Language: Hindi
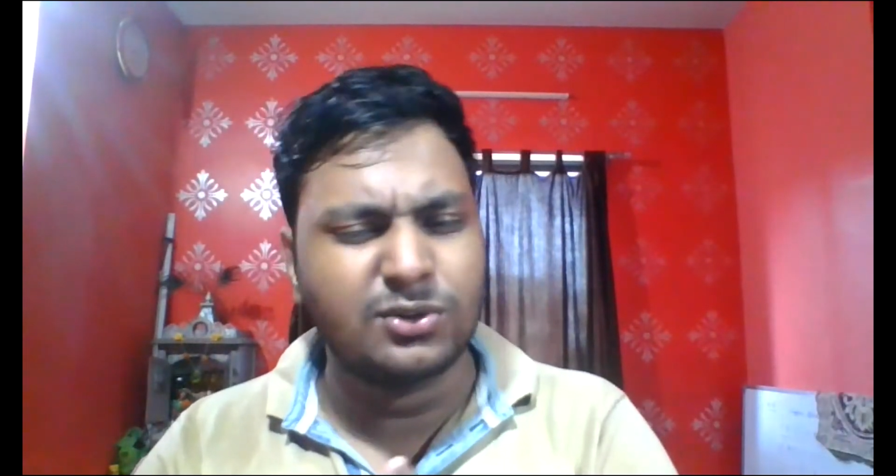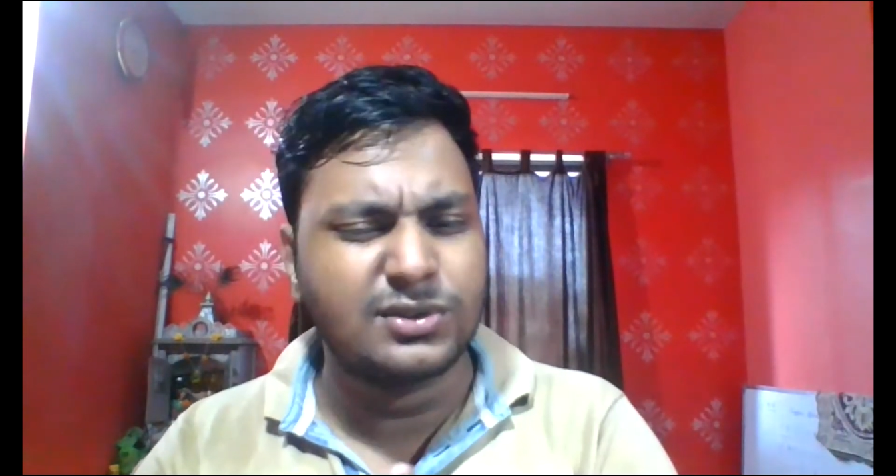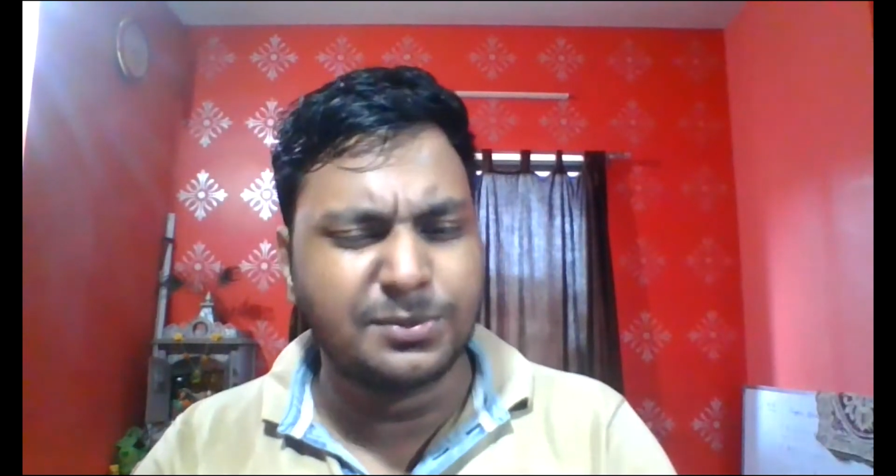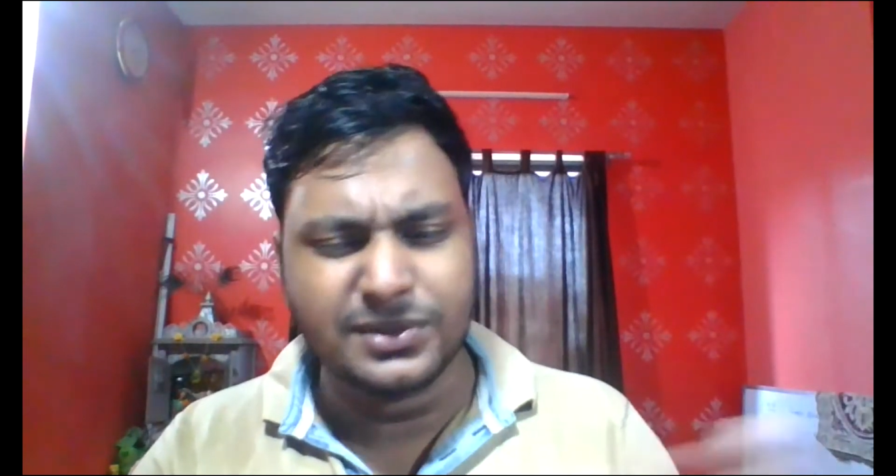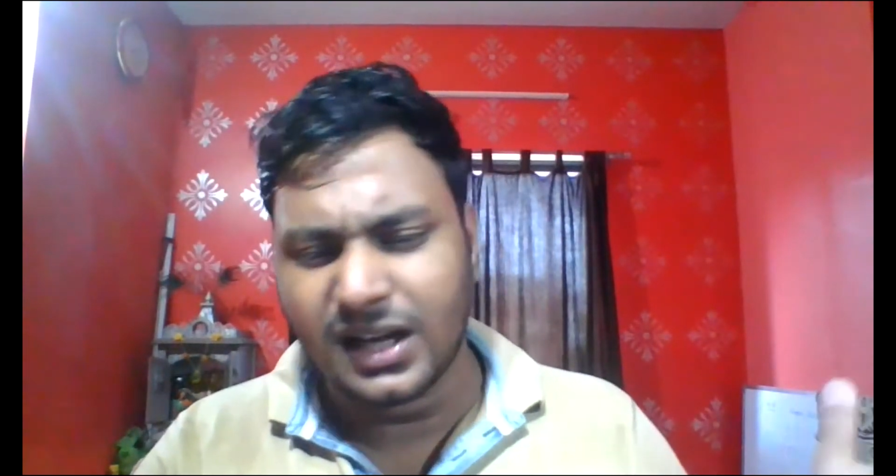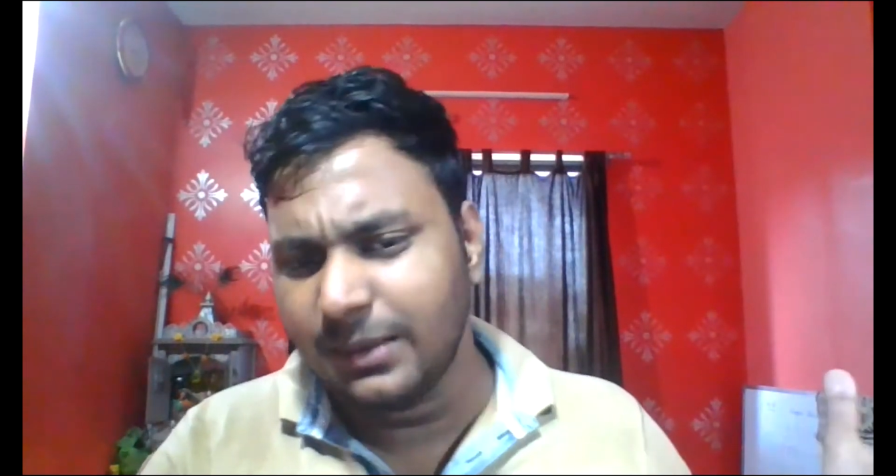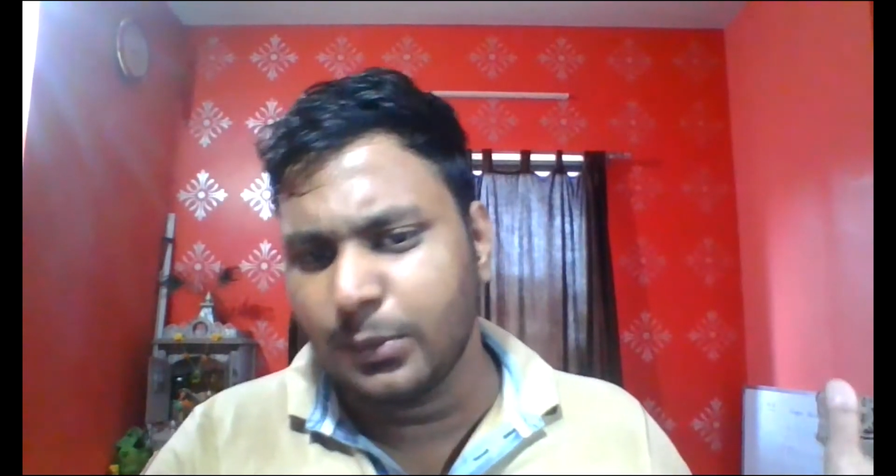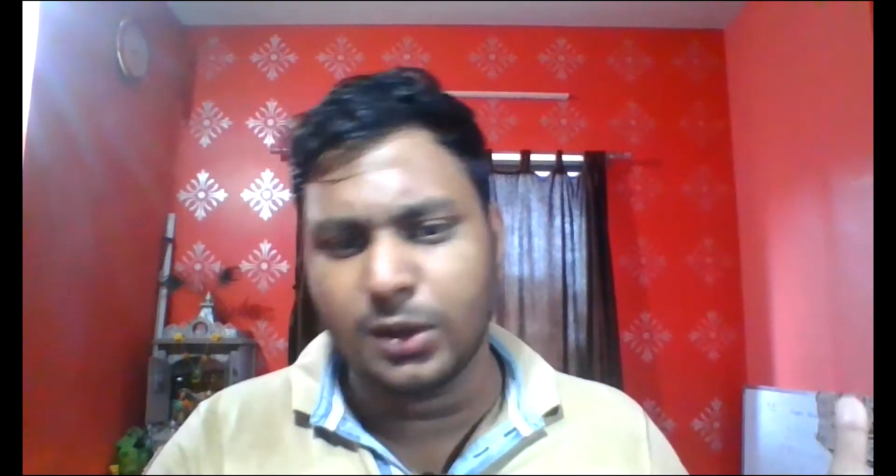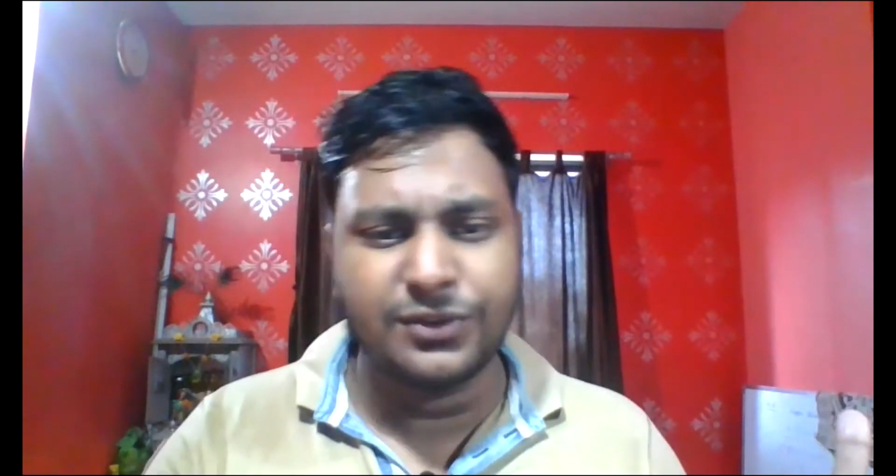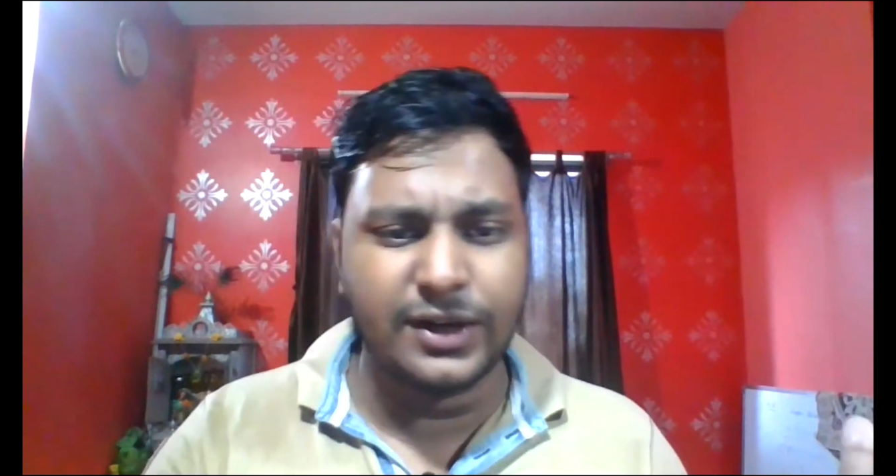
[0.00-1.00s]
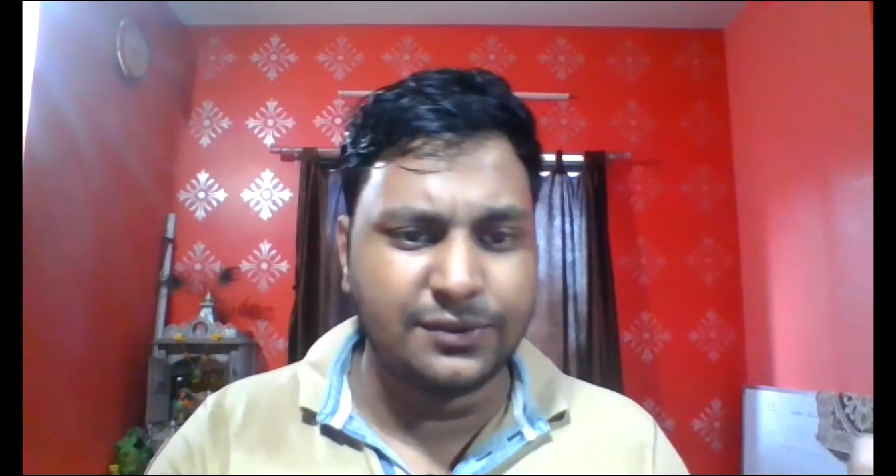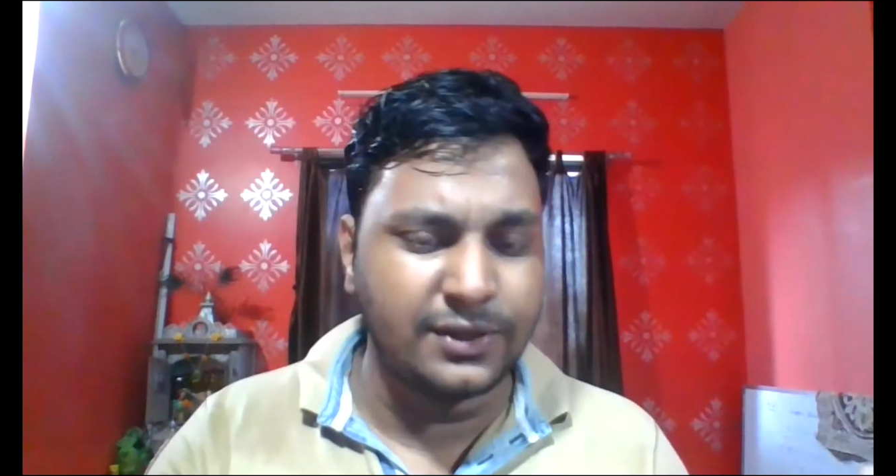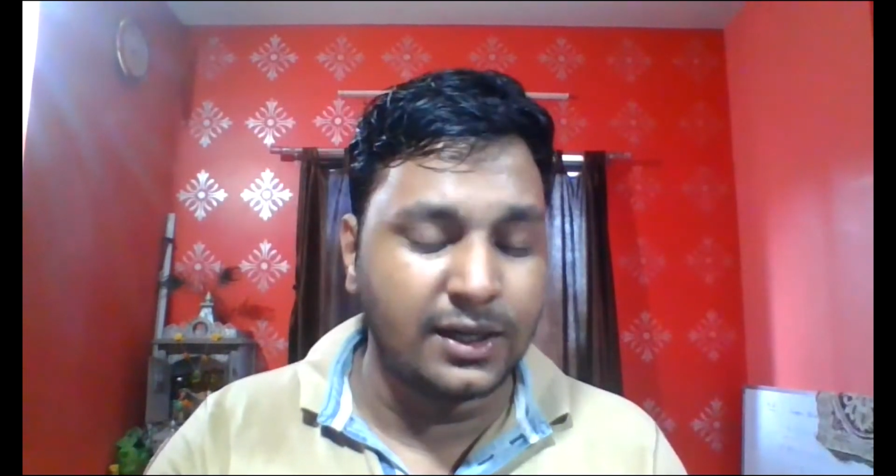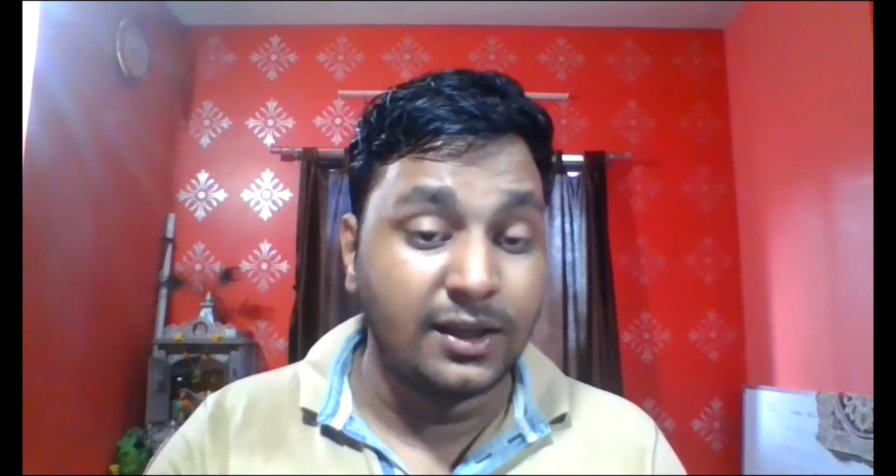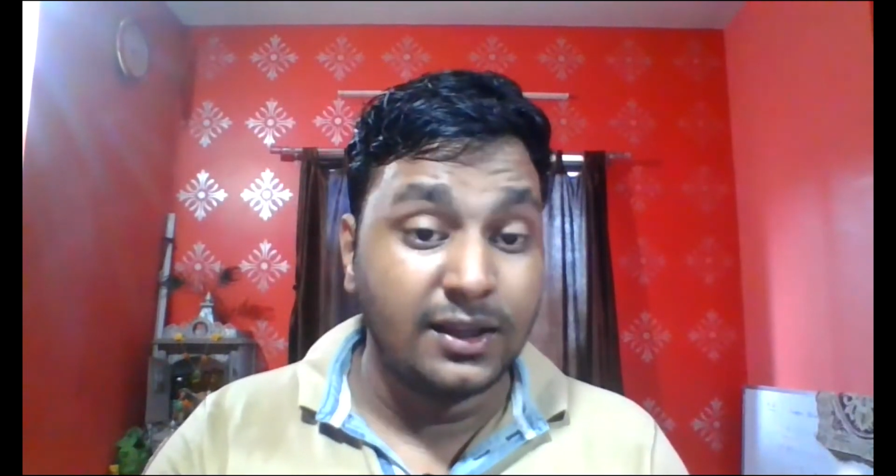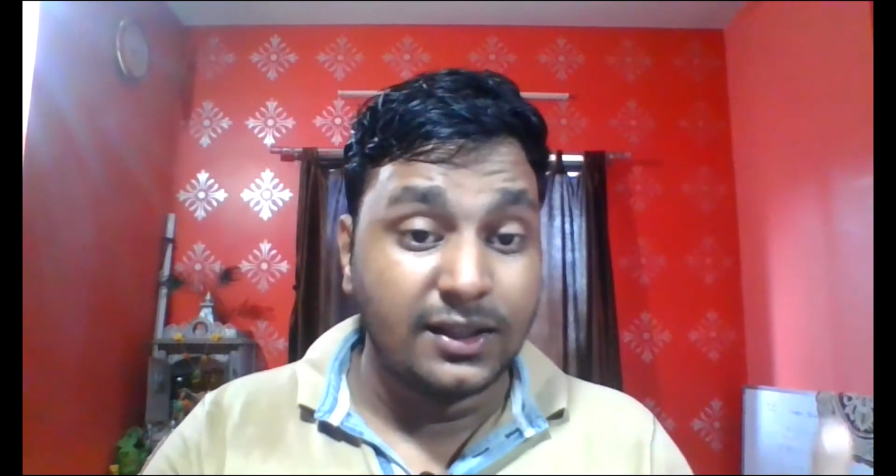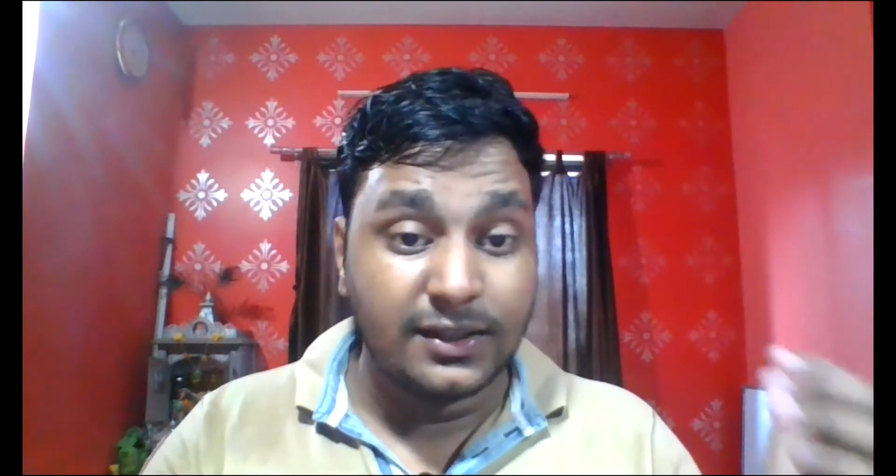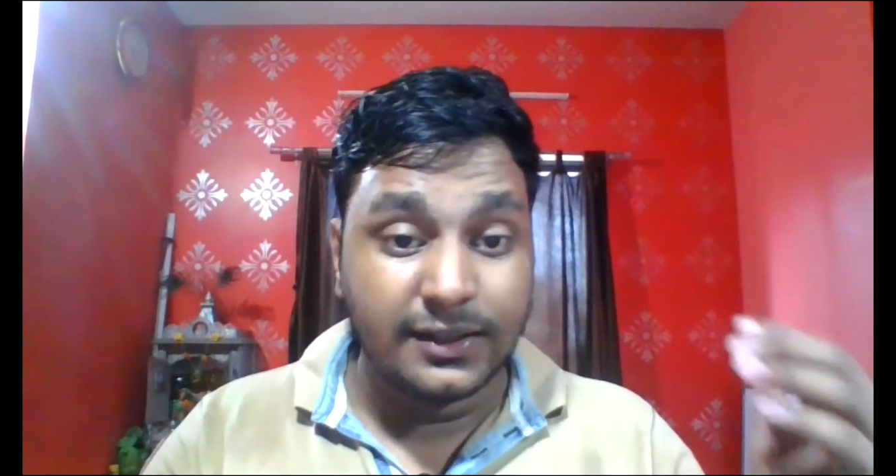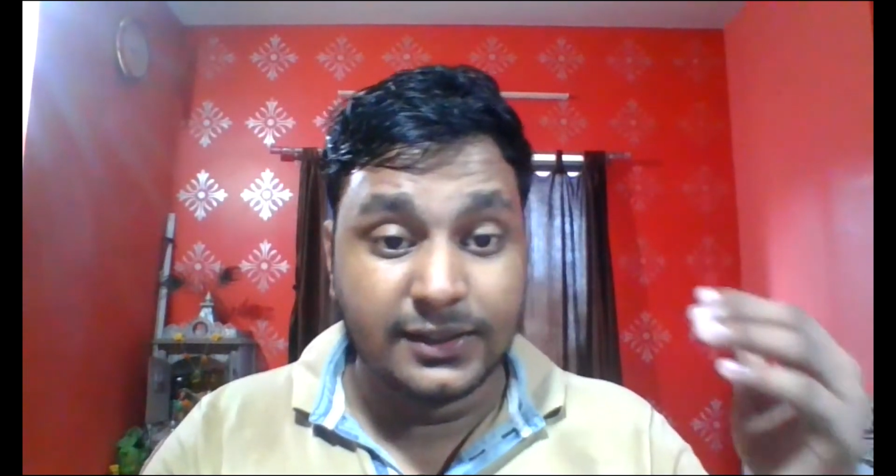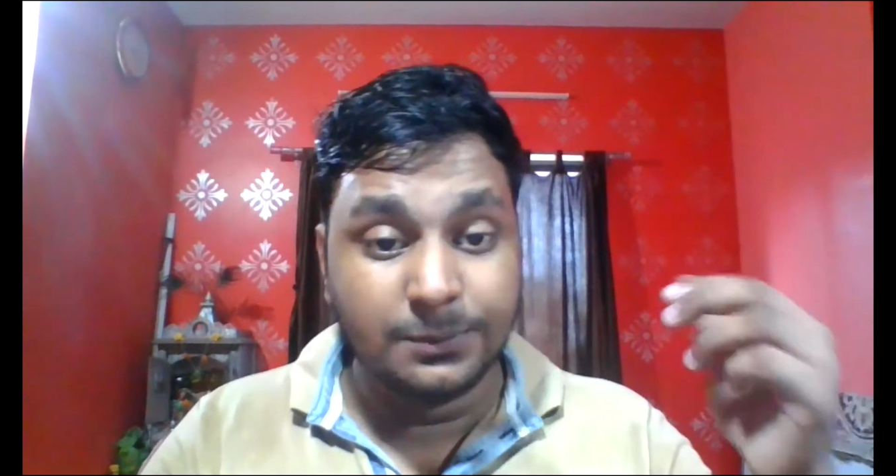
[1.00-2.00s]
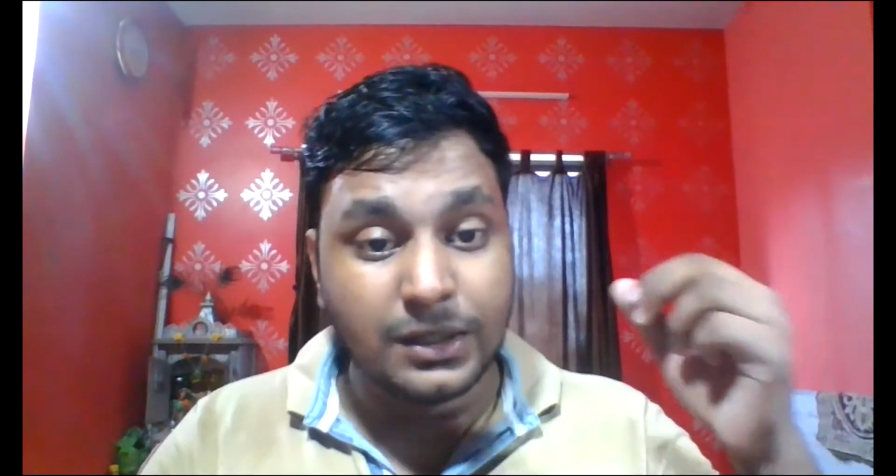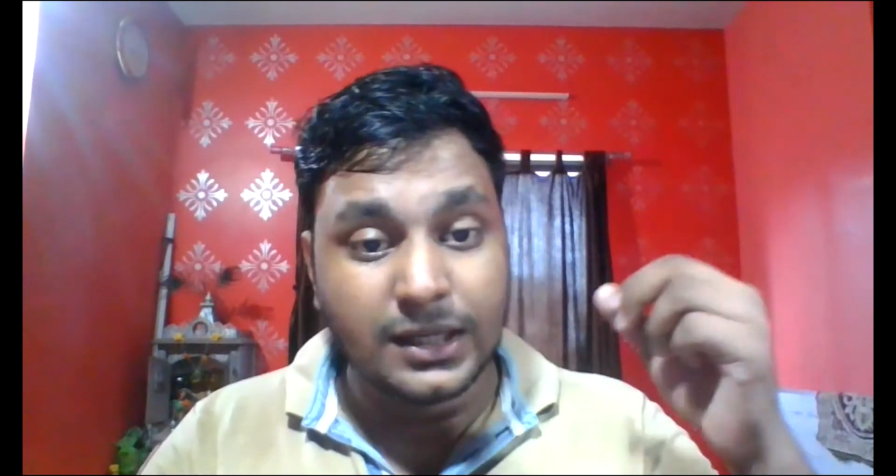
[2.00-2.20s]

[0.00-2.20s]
करो सब्सक्राइब करो फटाफट एकदम